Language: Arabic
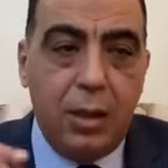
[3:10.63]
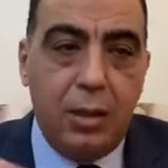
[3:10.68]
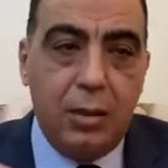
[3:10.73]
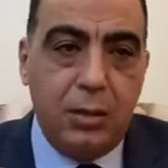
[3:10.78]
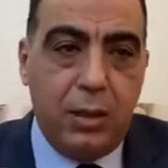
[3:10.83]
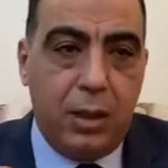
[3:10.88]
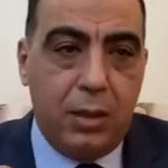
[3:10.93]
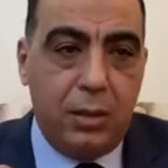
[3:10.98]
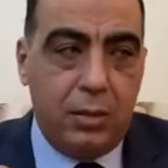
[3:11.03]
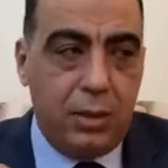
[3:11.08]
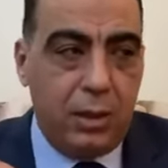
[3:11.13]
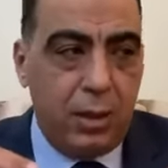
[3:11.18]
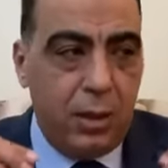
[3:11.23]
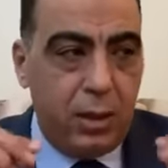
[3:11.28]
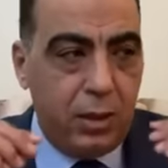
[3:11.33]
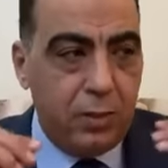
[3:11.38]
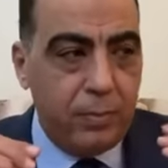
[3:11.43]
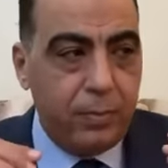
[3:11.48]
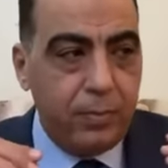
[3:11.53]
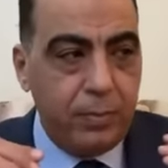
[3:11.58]
يعني
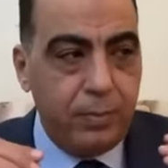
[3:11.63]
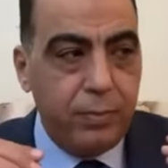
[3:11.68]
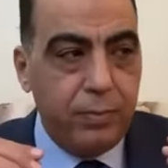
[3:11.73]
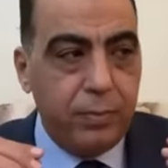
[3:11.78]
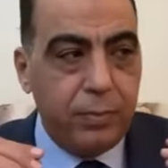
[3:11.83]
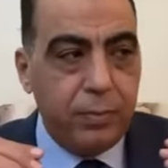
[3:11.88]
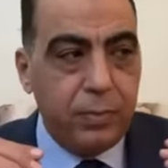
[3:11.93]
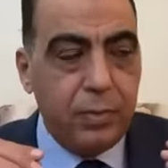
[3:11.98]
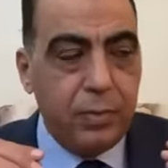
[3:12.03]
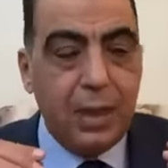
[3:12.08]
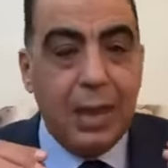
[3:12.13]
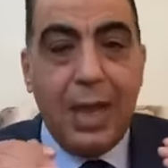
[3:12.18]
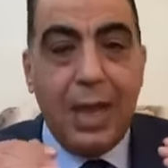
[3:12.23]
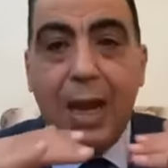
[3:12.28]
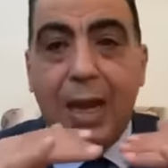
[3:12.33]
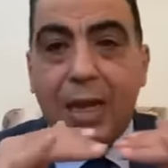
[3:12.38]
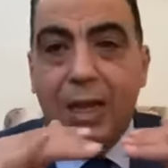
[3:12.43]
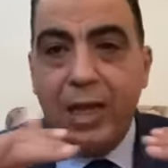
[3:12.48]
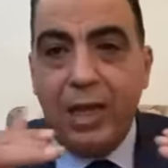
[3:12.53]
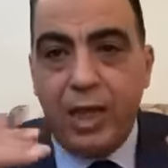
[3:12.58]
ايه
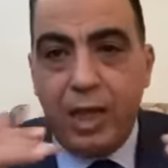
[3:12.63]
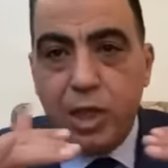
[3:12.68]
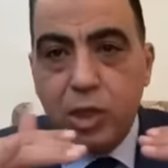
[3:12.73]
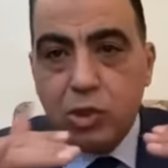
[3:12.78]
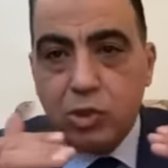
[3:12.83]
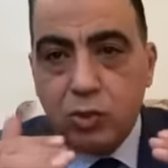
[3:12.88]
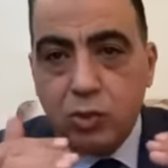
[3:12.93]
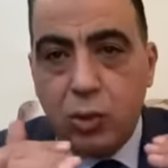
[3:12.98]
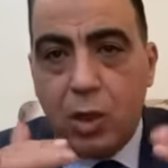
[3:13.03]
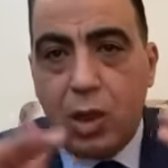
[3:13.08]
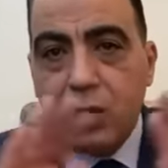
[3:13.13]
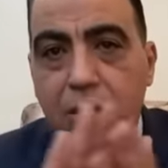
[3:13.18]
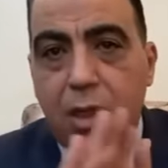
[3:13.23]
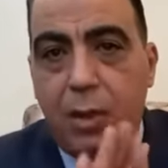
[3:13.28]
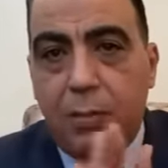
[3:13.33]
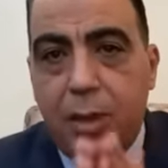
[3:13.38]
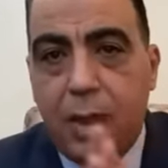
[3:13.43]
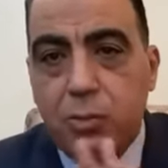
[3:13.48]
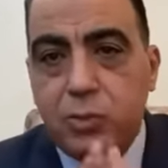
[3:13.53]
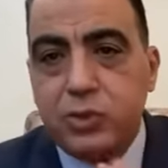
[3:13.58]
اكل عيشه قطع
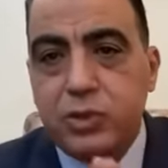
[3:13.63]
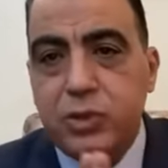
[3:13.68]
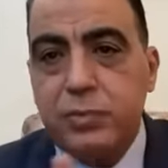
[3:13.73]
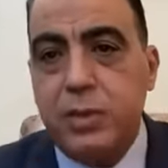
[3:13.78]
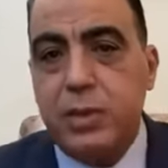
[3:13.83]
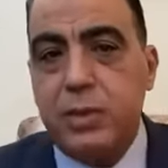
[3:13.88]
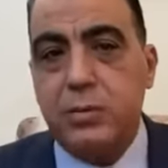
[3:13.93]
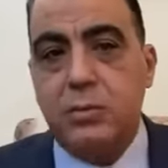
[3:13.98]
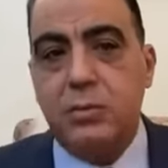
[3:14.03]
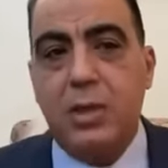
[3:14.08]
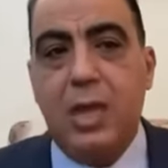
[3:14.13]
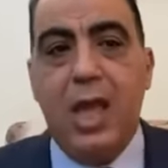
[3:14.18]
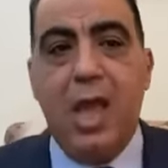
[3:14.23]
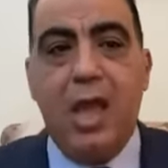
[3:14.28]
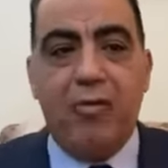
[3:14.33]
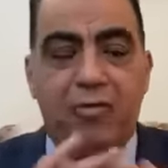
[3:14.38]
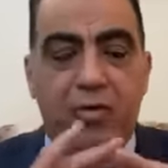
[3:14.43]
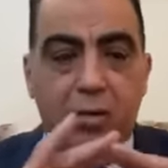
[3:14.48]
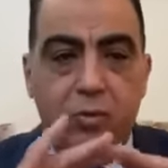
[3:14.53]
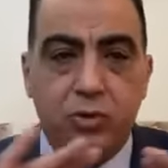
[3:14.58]
مع موسمين
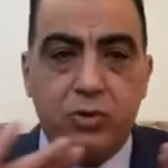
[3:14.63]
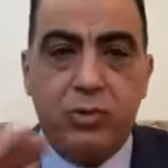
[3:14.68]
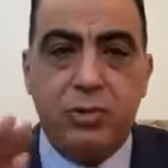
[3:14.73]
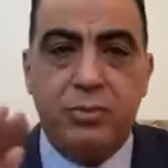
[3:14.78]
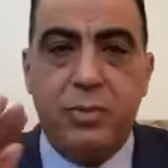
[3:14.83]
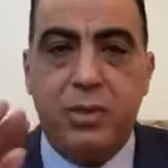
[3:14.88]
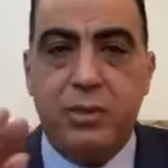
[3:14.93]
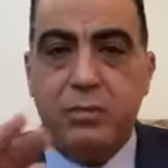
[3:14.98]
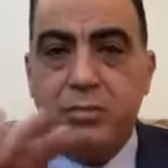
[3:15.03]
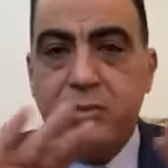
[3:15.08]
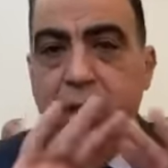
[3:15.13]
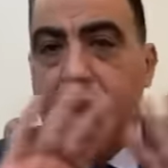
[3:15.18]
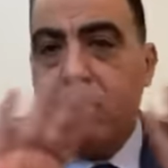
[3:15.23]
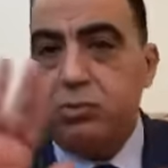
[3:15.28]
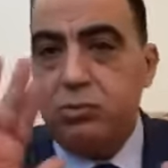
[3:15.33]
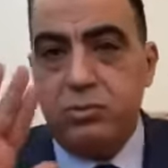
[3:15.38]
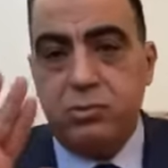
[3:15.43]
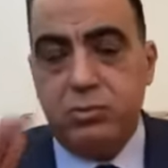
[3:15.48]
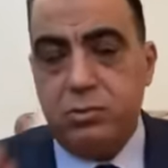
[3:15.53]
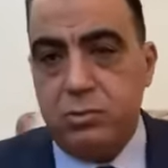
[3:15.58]
قافل موسمين مش
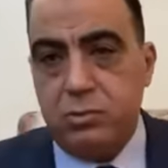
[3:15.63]
عاوزه